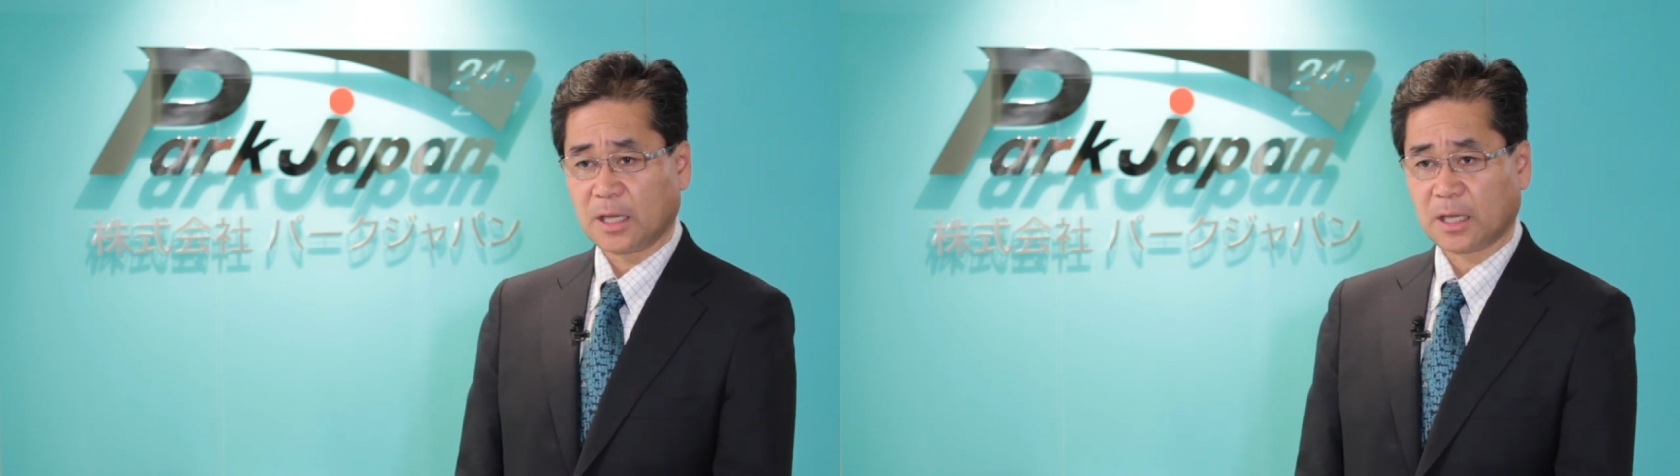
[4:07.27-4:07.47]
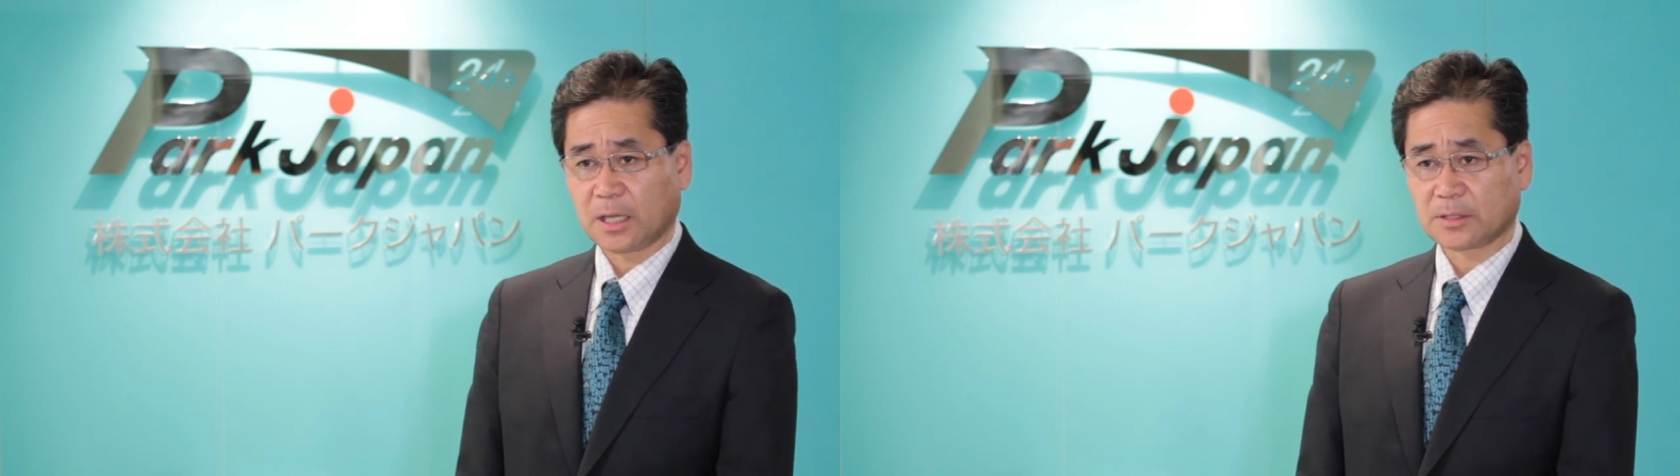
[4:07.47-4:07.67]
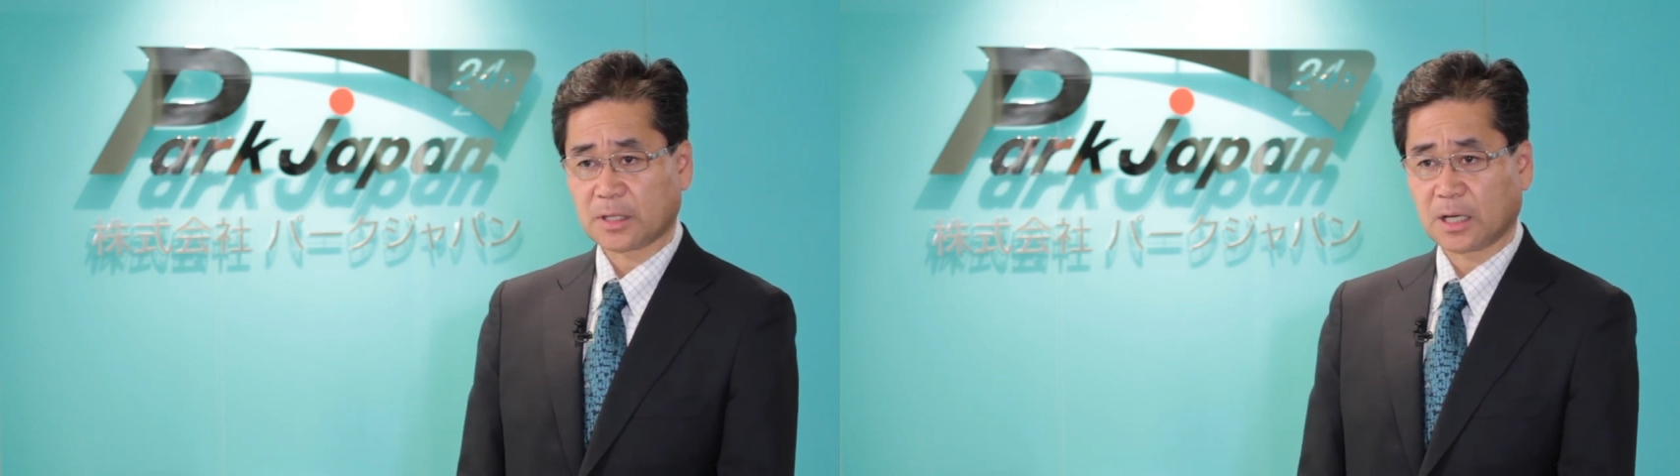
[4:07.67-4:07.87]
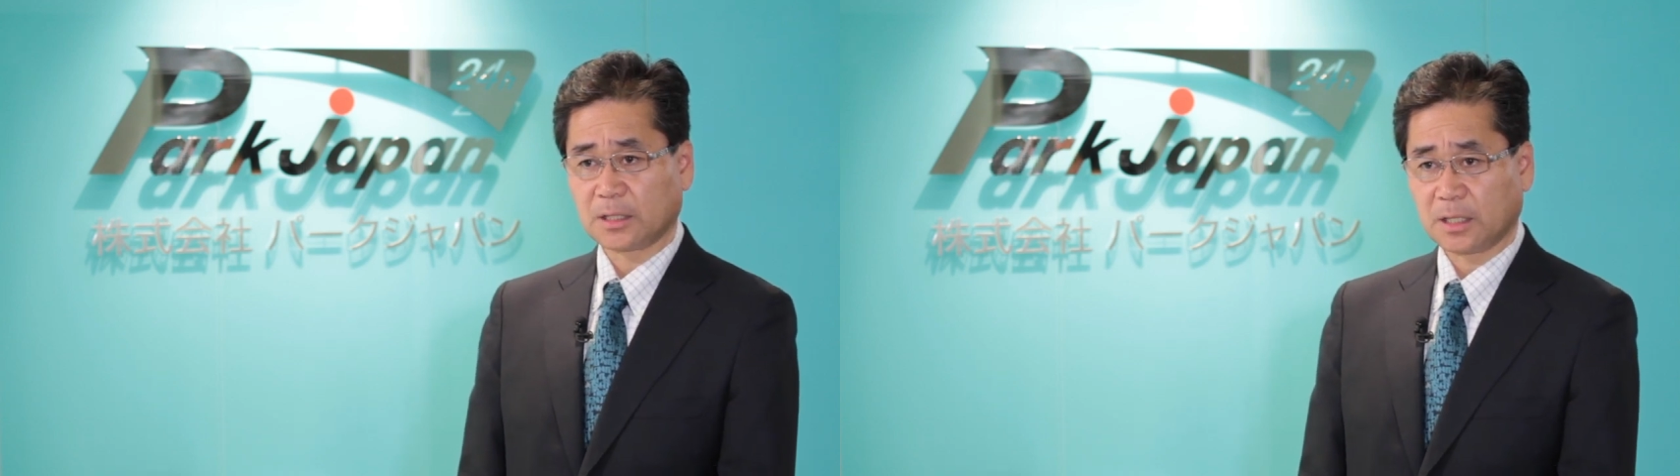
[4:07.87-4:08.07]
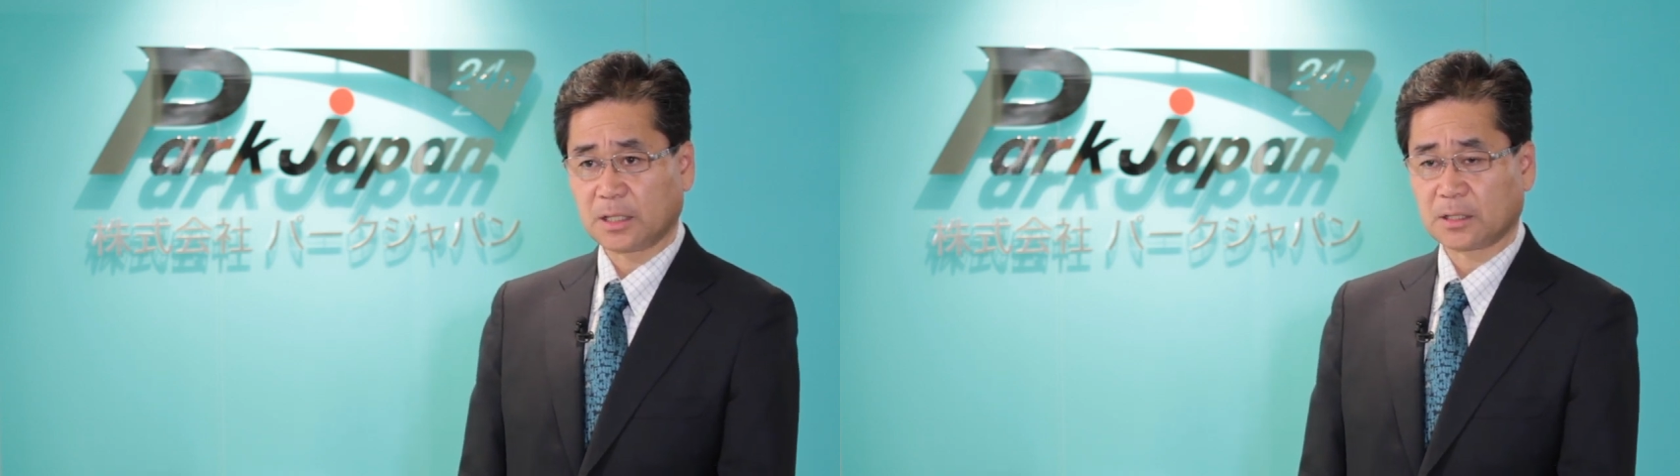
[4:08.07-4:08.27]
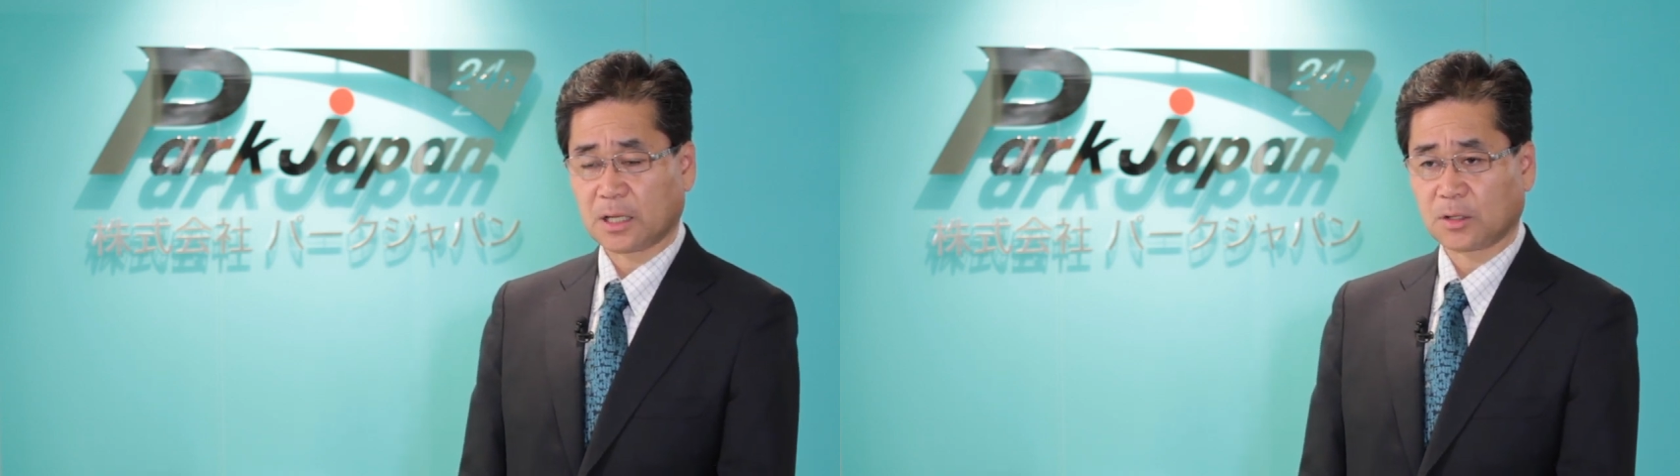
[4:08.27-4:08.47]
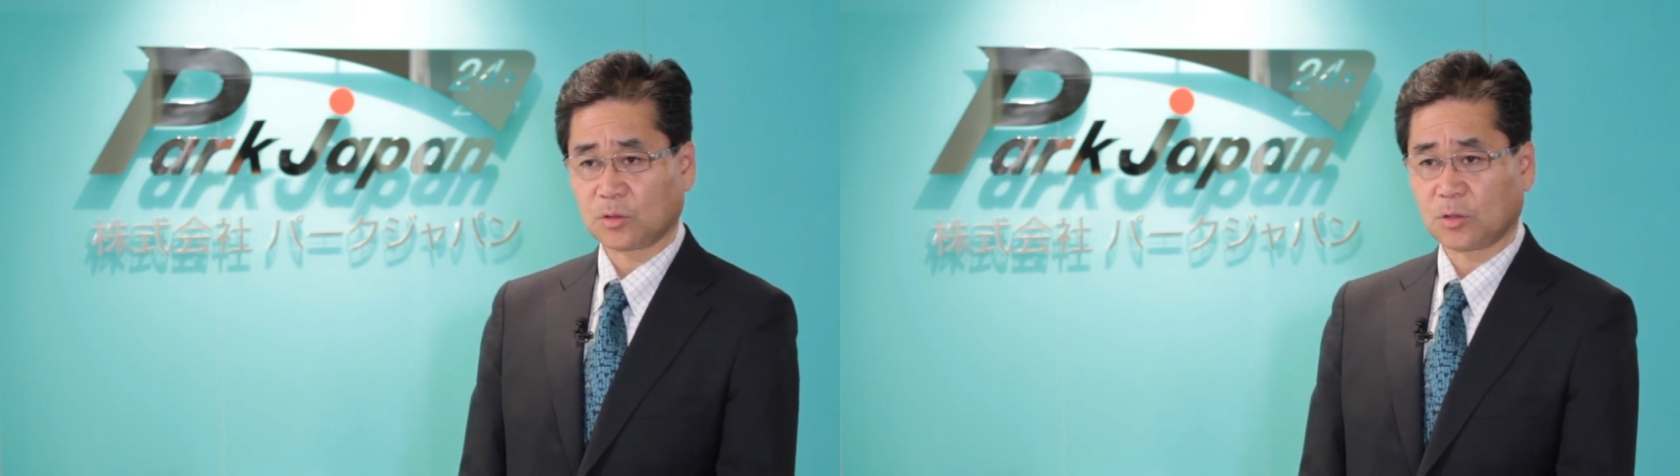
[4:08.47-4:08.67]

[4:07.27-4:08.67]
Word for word: えー、さらにあの